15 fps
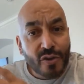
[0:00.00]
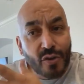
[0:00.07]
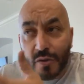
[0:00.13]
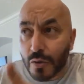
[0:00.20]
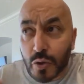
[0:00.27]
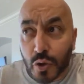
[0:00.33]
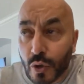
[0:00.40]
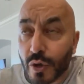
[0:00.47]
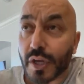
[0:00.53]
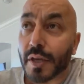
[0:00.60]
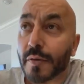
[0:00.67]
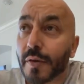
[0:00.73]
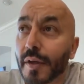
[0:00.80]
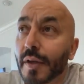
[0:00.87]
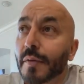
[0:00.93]
No lo
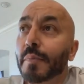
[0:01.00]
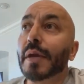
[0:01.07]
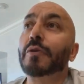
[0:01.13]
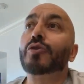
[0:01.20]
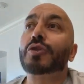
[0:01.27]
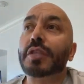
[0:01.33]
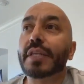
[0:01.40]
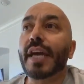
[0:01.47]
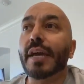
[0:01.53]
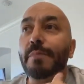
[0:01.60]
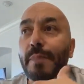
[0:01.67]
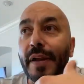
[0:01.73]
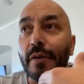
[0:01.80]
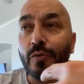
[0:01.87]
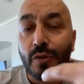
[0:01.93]
soy, pero sí
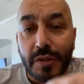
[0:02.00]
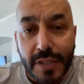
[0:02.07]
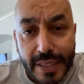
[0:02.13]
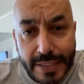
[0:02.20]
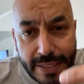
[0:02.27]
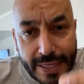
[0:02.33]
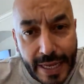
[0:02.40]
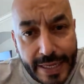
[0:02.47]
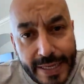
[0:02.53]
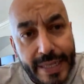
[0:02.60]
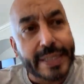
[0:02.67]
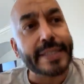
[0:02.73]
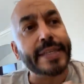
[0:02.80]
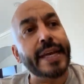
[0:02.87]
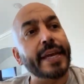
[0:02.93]
hay preguntas que hay
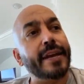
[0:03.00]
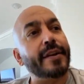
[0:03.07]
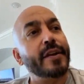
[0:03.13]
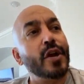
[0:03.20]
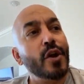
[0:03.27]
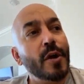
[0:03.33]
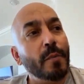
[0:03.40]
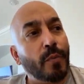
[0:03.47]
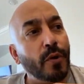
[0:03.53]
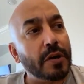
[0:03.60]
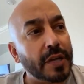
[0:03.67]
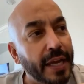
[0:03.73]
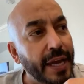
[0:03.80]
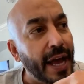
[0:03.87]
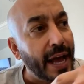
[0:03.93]
que hacer
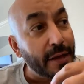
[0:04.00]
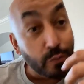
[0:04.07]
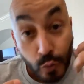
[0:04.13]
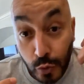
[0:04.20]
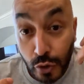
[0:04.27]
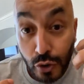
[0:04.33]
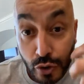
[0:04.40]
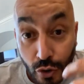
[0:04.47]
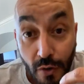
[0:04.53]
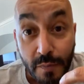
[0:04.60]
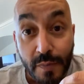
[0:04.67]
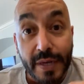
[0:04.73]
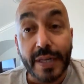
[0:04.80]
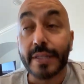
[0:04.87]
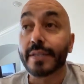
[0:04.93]
porque hay muchos
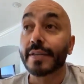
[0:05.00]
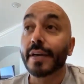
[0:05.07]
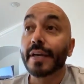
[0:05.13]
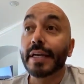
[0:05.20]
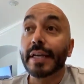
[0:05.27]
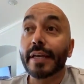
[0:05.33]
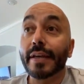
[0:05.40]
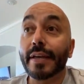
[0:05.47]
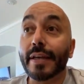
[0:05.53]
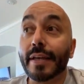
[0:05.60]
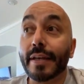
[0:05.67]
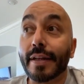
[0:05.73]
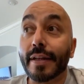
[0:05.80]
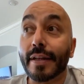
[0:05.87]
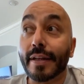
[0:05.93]
hombres
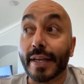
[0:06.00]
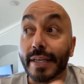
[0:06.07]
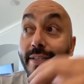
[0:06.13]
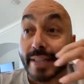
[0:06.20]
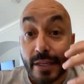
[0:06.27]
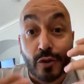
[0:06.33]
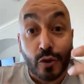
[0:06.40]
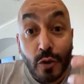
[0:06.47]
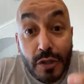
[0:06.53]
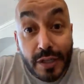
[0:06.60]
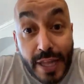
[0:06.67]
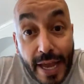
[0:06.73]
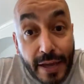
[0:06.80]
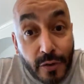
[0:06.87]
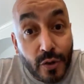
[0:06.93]
que están
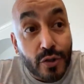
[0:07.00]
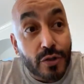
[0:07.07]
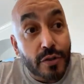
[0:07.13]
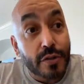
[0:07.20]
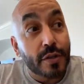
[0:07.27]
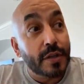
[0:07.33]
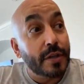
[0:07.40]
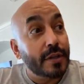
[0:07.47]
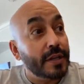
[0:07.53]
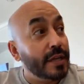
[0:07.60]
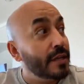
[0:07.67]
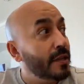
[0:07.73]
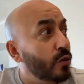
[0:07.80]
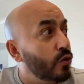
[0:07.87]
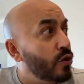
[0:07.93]
solteros
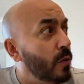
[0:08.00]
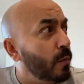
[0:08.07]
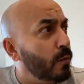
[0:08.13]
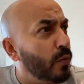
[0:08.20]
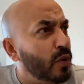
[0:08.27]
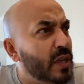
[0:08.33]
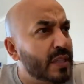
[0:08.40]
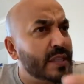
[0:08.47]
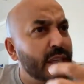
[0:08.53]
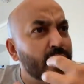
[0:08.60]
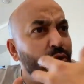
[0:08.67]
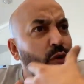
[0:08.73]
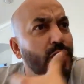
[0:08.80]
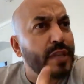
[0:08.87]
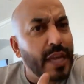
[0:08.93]
y digo yo, ¿por qué
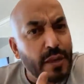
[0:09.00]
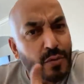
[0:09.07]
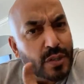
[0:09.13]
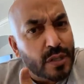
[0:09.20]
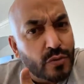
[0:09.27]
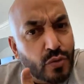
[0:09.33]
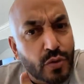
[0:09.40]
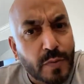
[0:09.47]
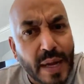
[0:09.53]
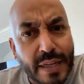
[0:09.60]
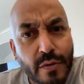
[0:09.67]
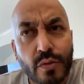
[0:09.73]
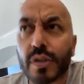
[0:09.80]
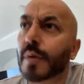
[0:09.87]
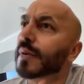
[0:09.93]
están solteros estos
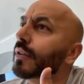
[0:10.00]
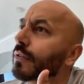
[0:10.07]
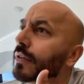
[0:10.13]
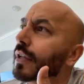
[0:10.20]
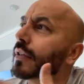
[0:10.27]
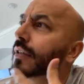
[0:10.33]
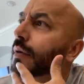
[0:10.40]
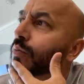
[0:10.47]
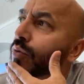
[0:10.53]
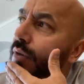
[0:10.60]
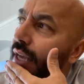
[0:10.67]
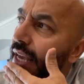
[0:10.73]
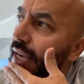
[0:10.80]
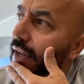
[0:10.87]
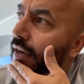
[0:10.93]
vatos habiendo tanta
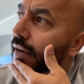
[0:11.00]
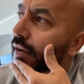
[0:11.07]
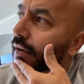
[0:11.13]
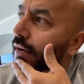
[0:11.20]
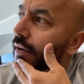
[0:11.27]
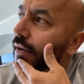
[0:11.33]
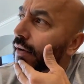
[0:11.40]
mujer?